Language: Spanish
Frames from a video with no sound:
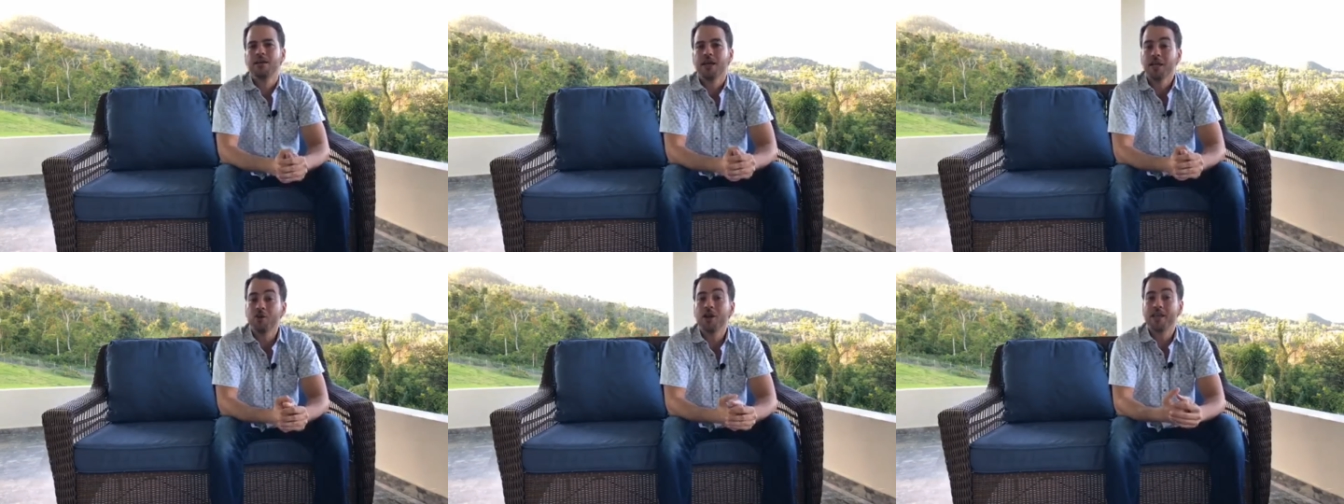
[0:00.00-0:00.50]

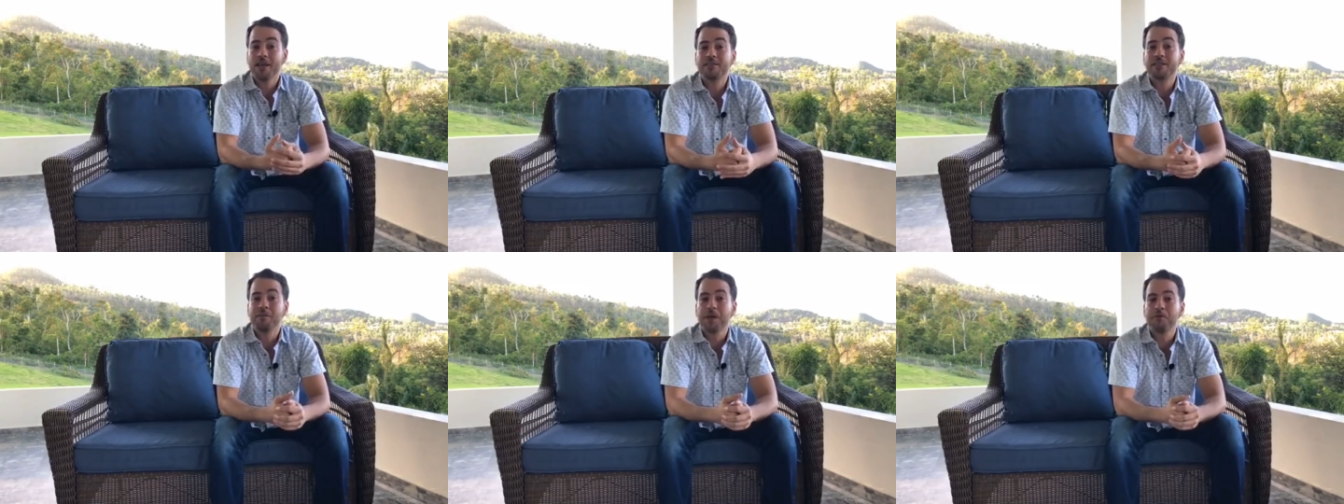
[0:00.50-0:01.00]
Y yo le dije,
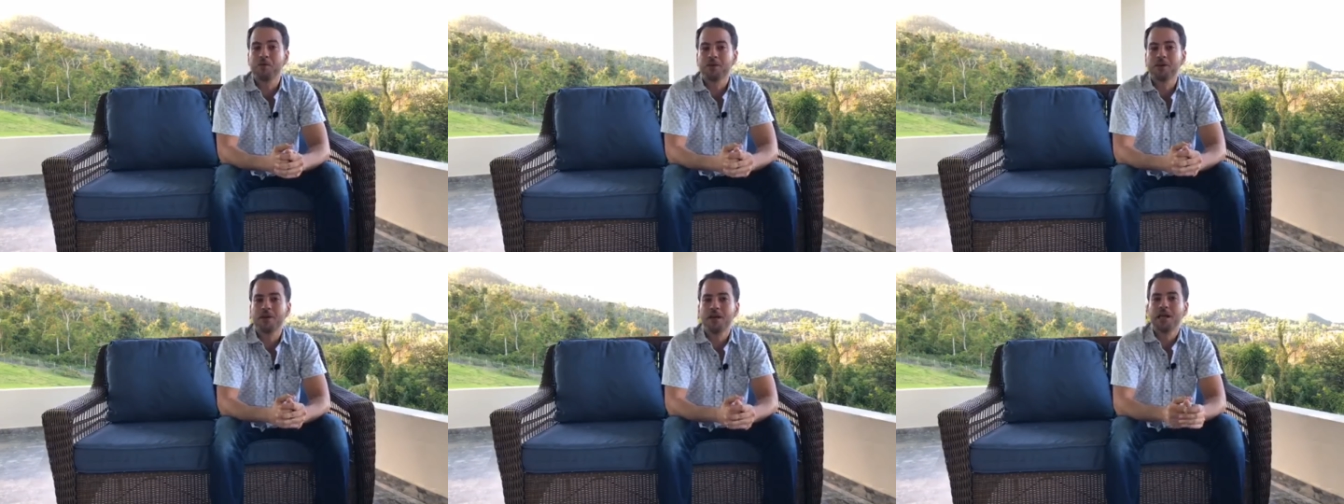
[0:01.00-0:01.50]
sí, mi amor.
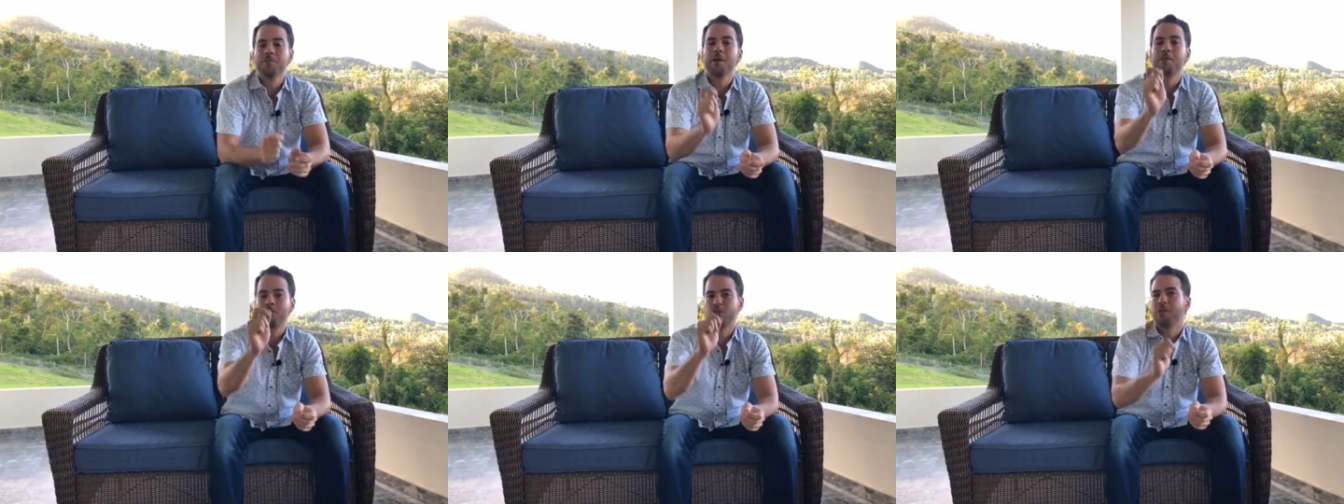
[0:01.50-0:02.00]
Y mi
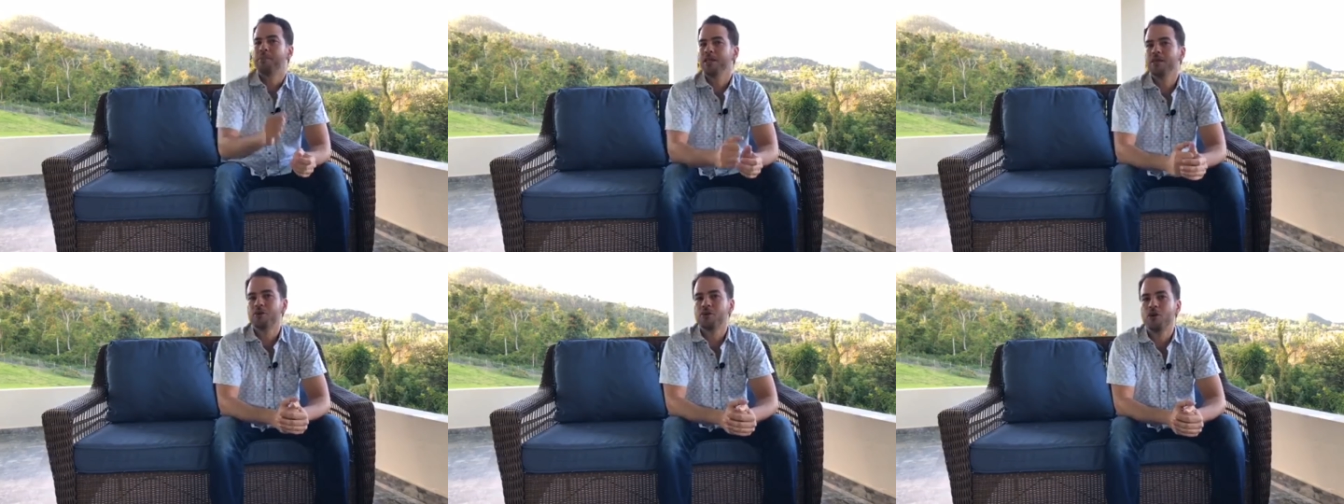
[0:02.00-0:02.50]
esposa me
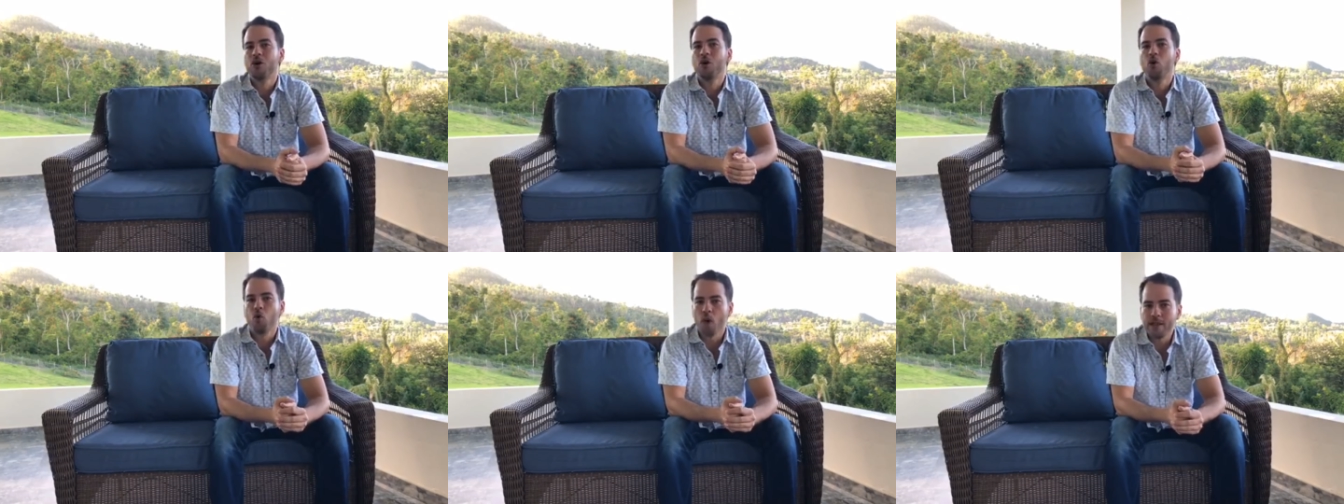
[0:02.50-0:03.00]
dijo,
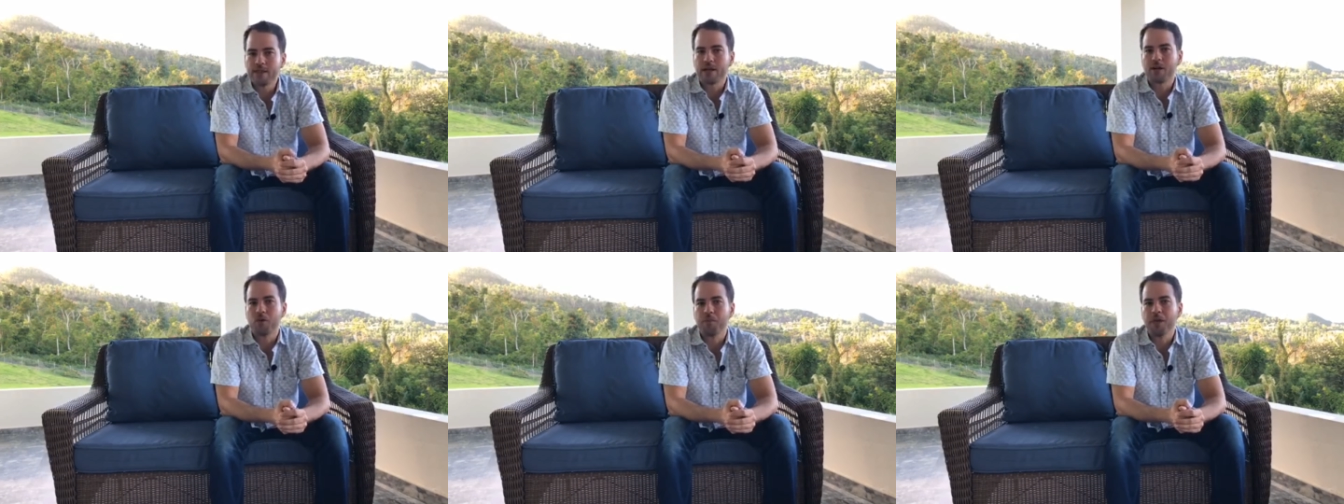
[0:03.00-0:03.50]

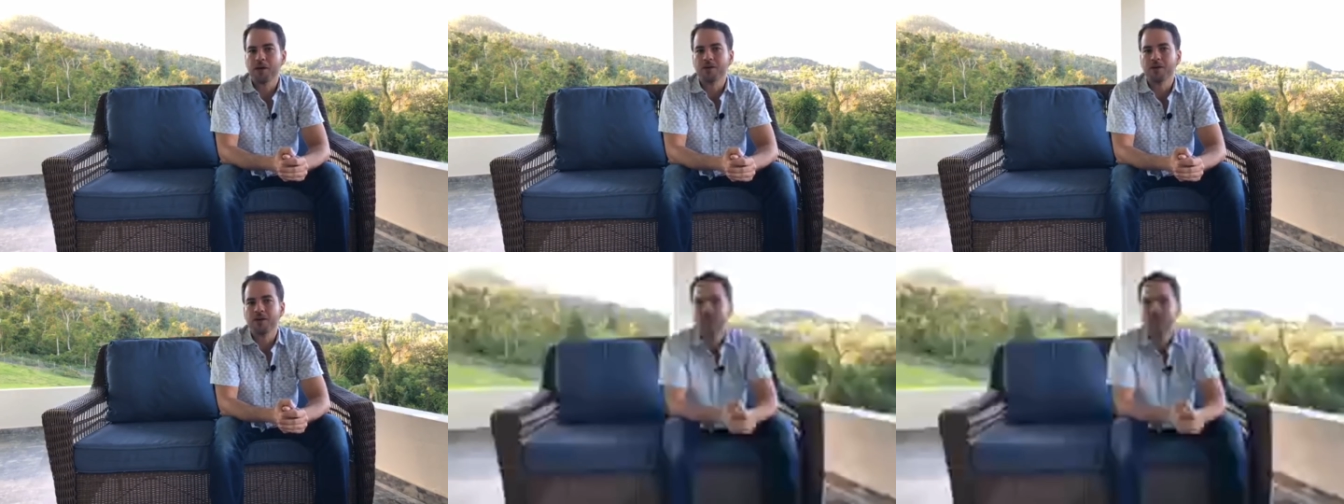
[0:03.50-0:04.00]
cuenta conmigo.